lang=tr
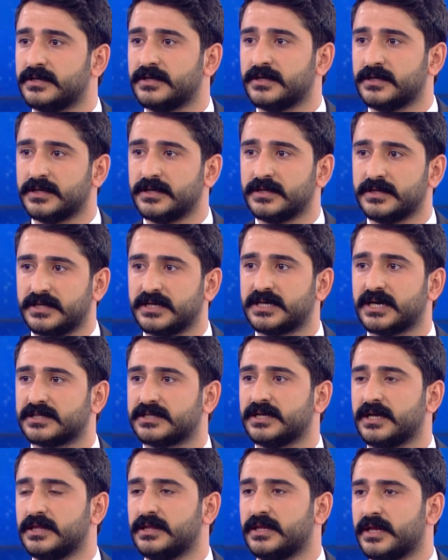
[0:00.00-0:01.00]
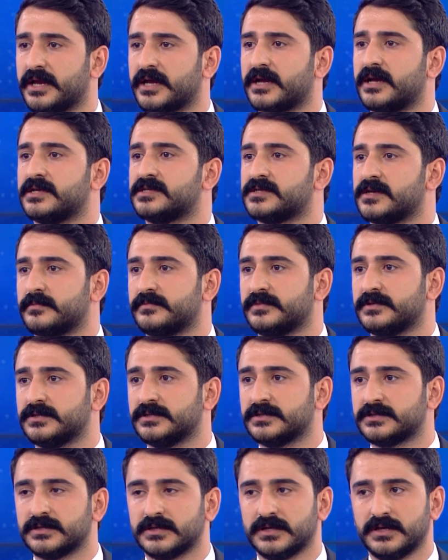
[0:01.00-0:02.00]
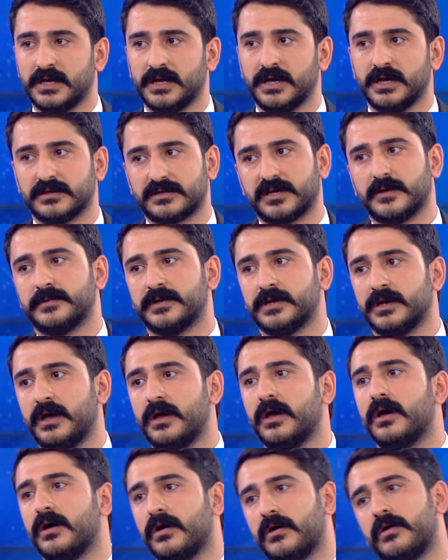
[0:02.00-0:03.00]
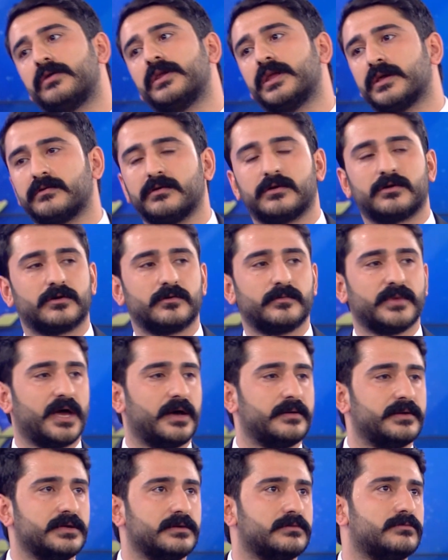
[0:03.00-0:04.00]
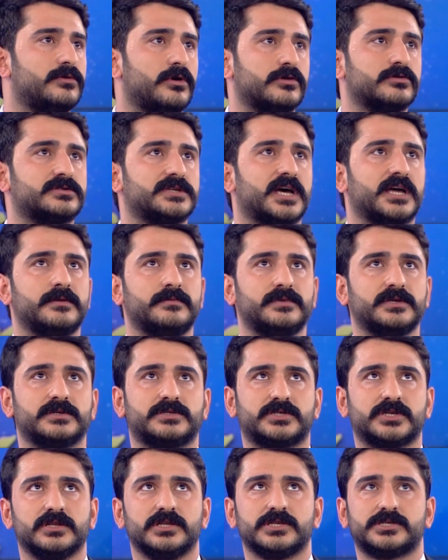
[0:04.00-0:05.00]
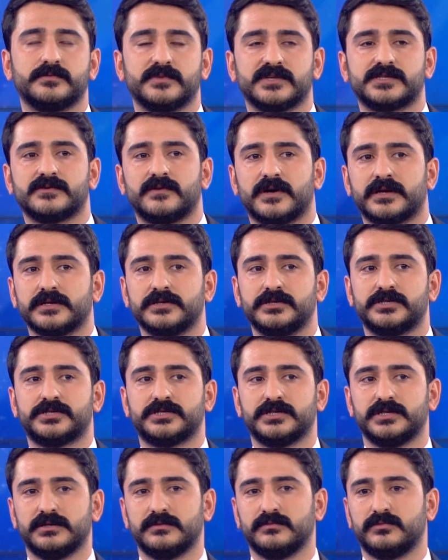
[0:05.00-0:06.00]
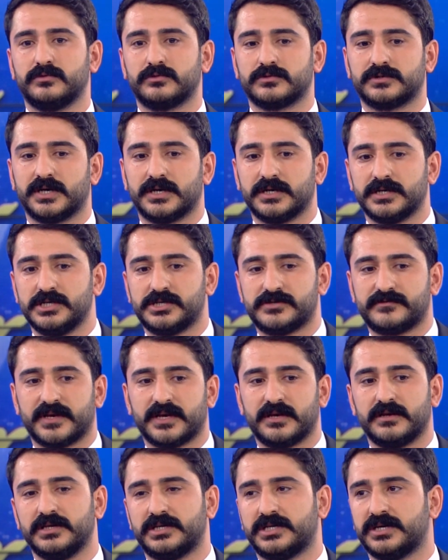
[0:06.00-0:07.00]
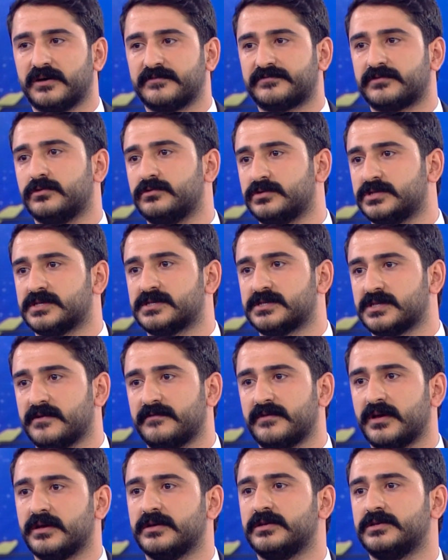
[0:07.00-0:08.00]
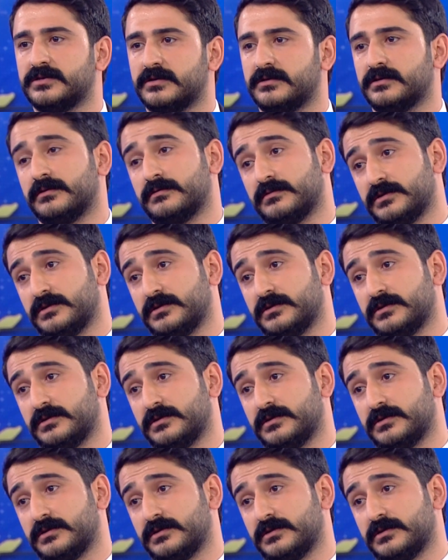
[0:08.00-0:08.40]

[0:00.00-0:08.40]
e, dikkate alınarak hesaplanır. Hmm. Tabii. Standardı yok. Örnek veriyorum ya yani 4 ay bir çalışması var işçinin. Burada işveren 2 hafta öncesinden veya e,